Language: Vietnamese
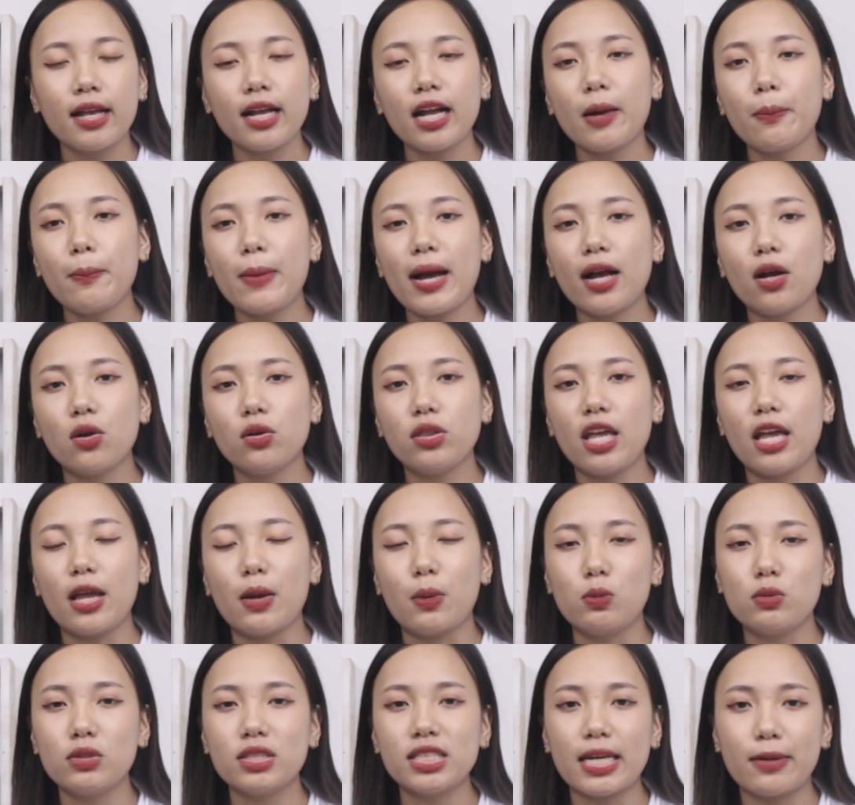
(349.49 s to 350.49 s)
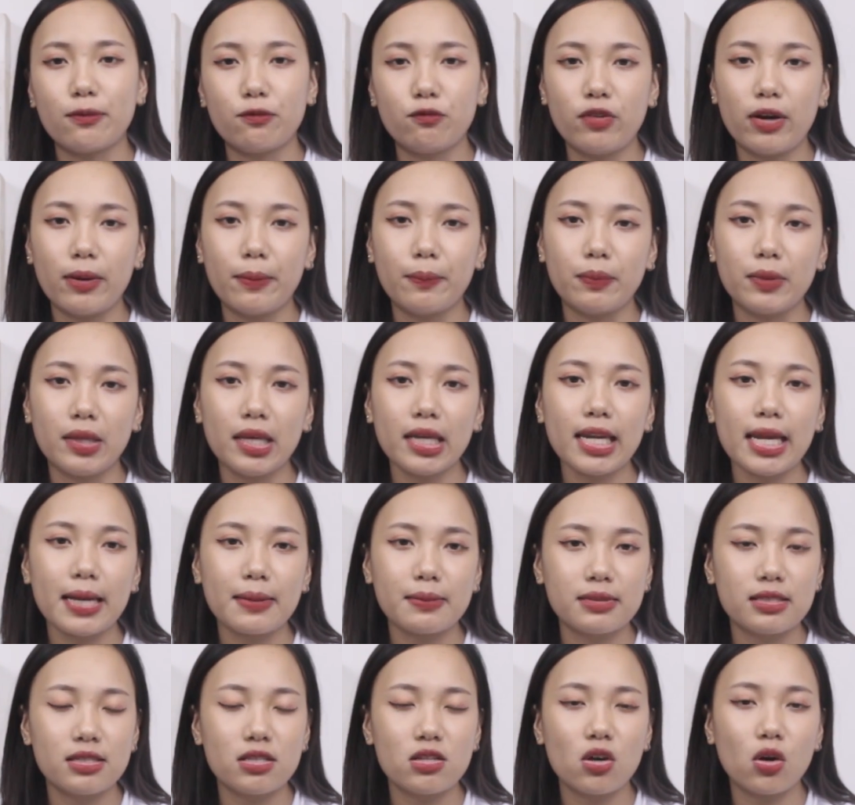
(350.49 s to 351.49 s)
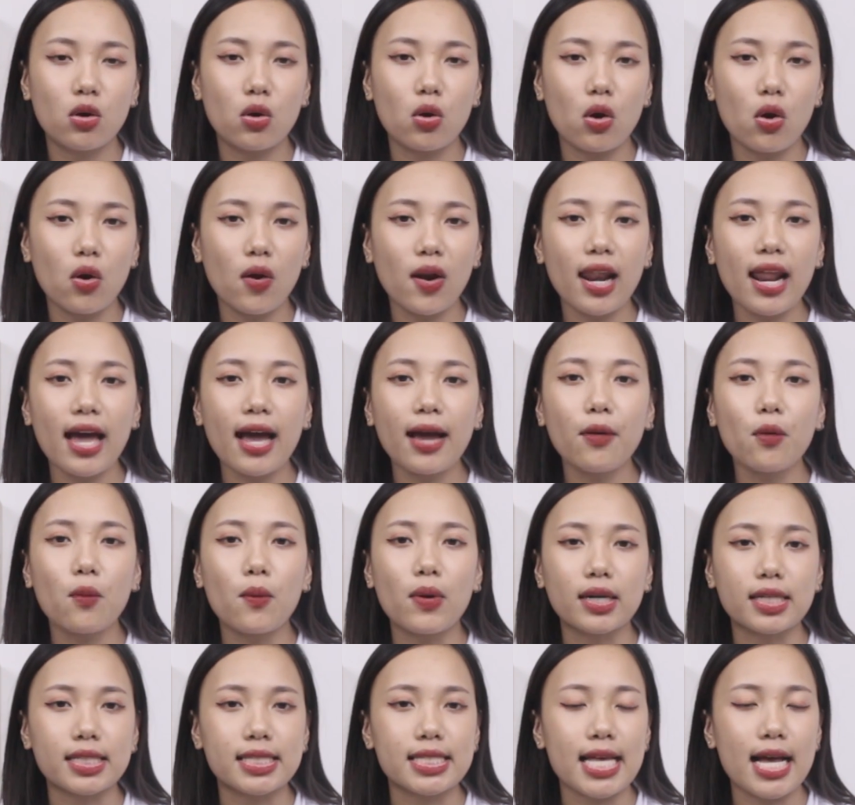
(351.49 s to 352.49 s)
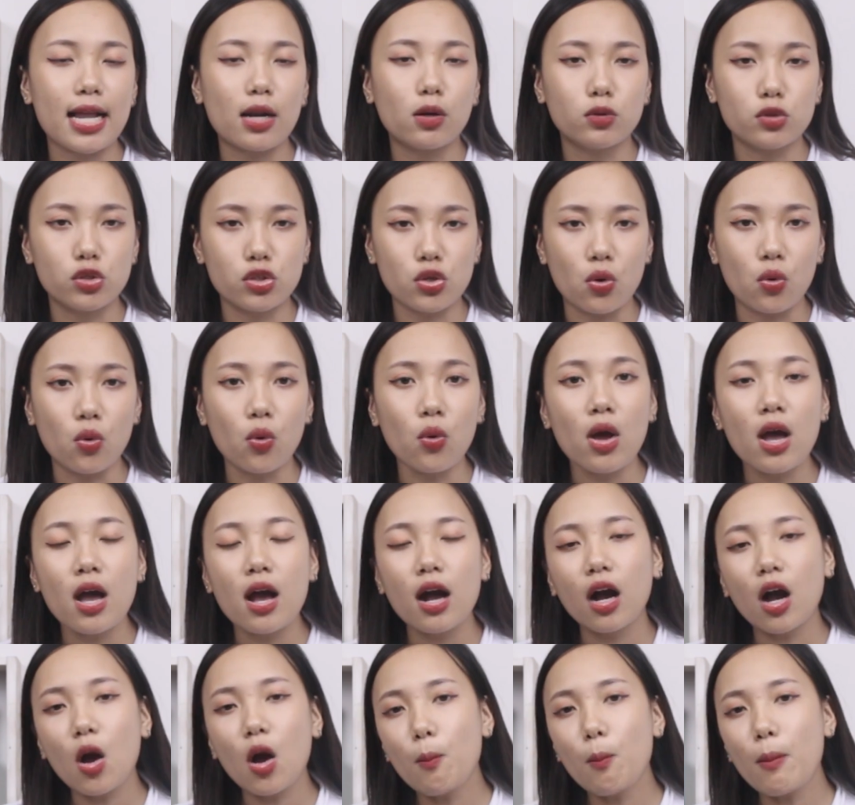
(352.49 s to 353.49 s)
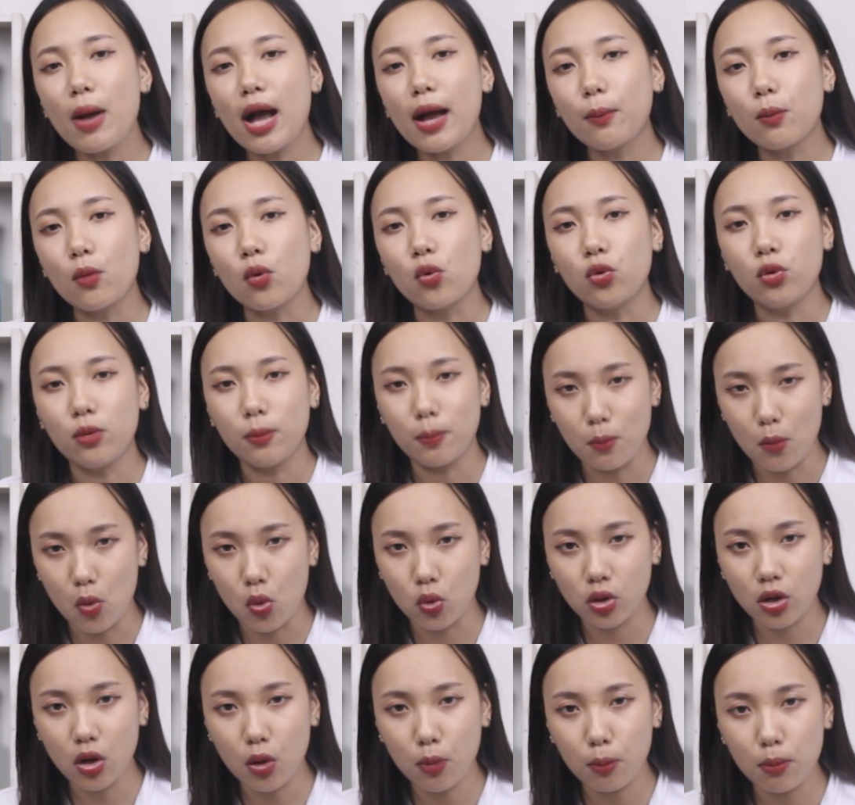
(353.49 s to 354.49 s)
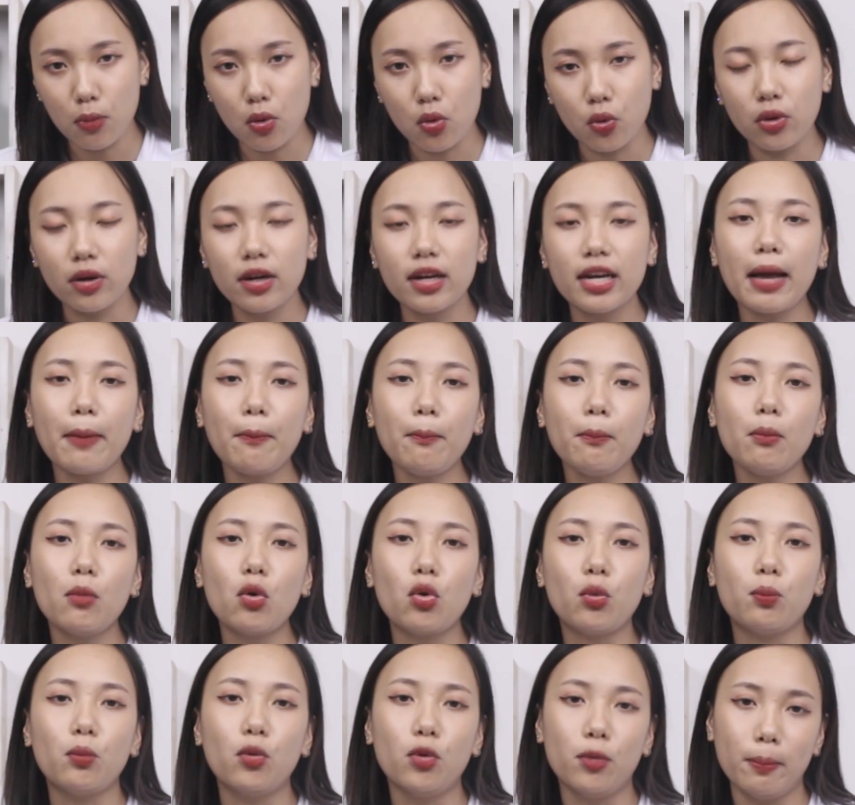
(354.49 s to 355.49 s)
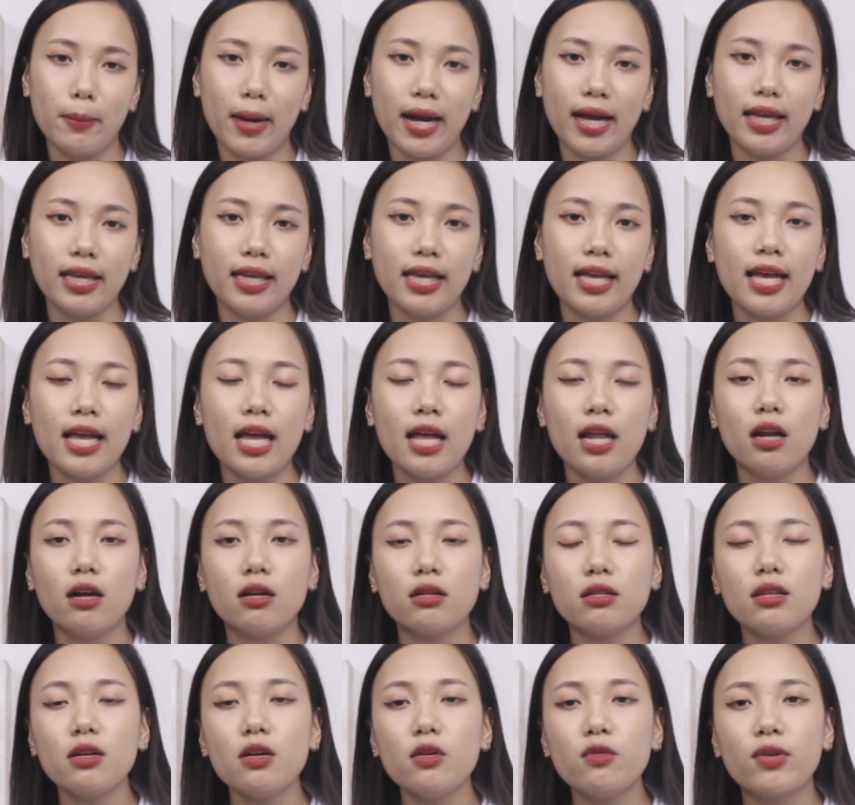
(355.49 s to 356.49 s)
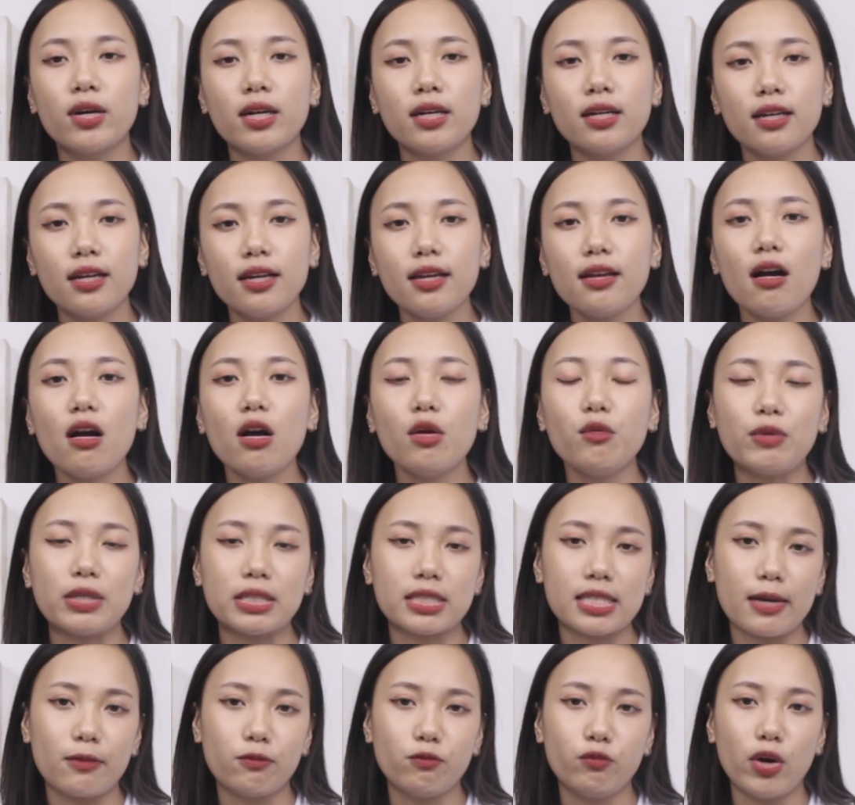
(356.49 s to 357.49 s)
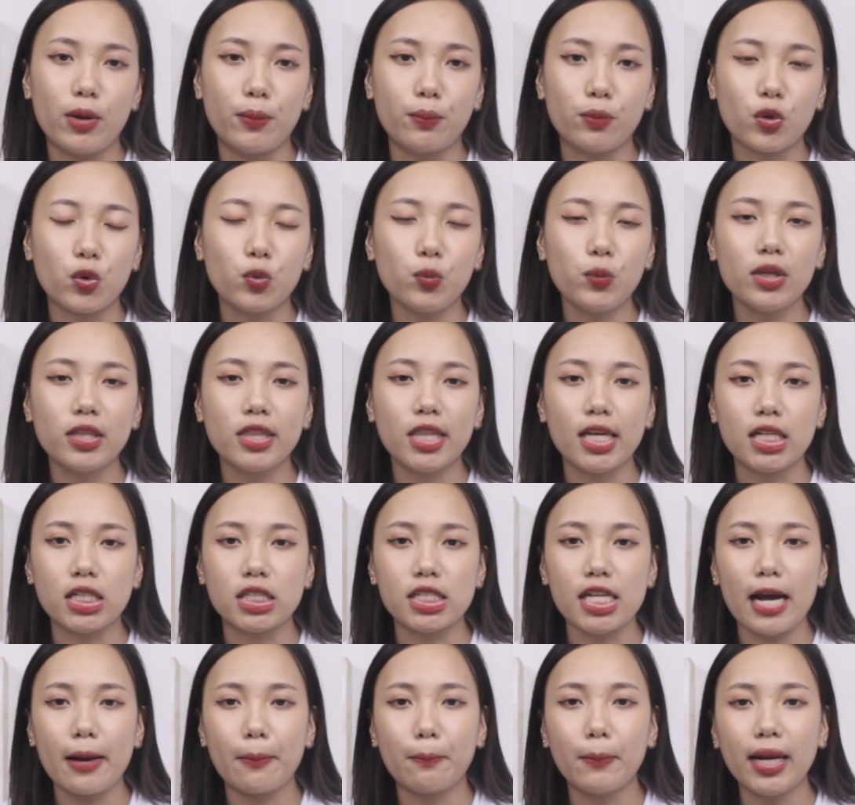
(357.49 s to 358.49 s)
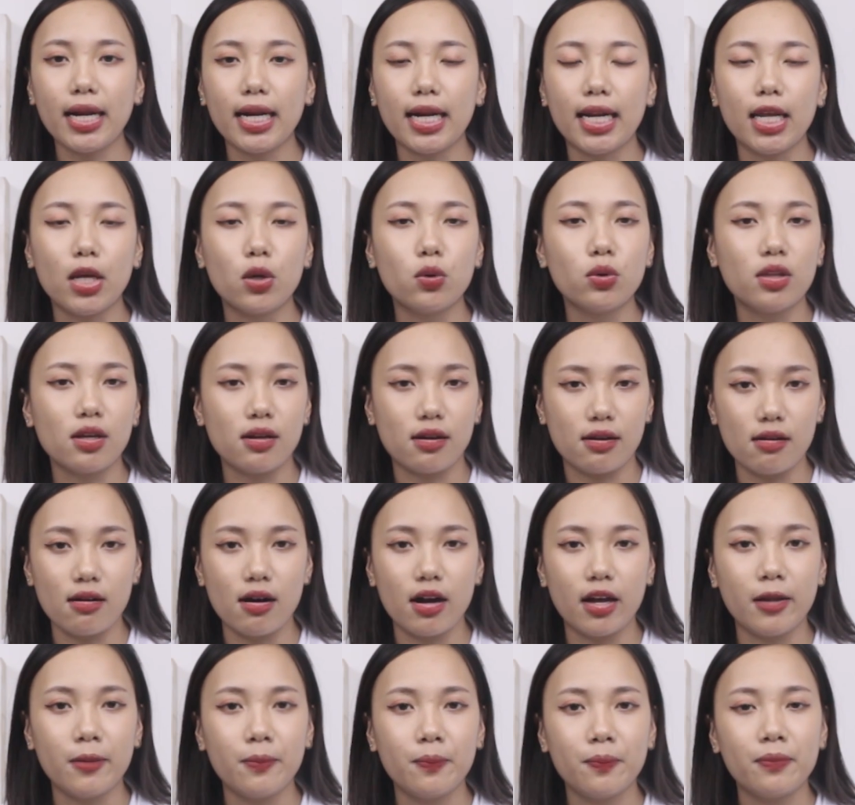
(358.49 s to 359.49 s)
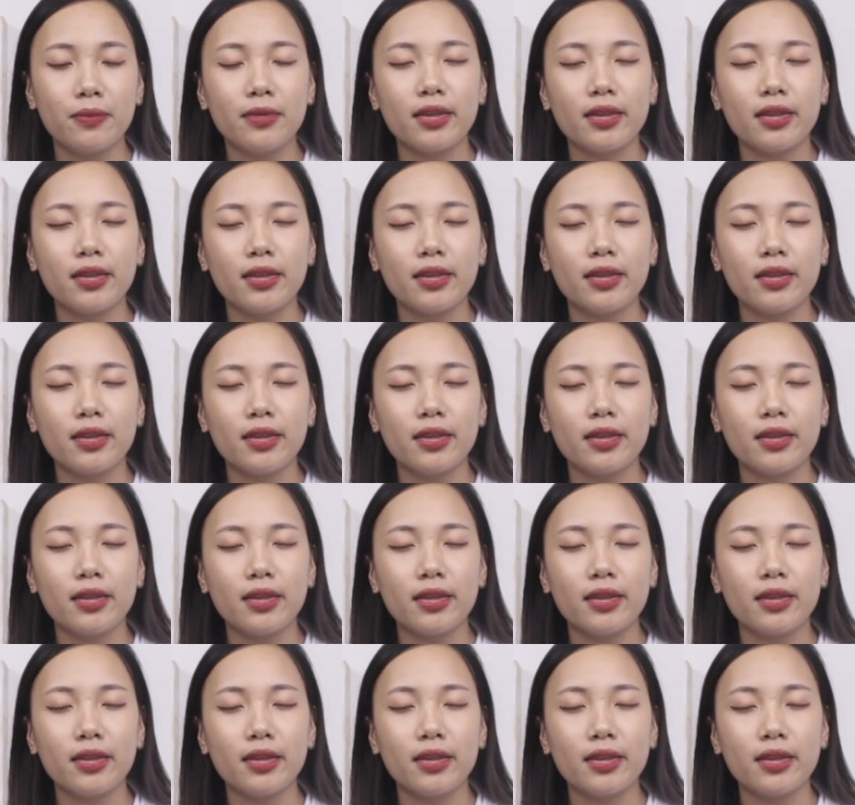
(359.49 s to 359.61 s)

Các bạn có thể mua sản phẩm như Nam Dương có hotline hoặc Zalo số 034 404 5117 để được tư vấn kỹ hơn về sản phẩm cũng như tình trạng bệnh lý của từng người.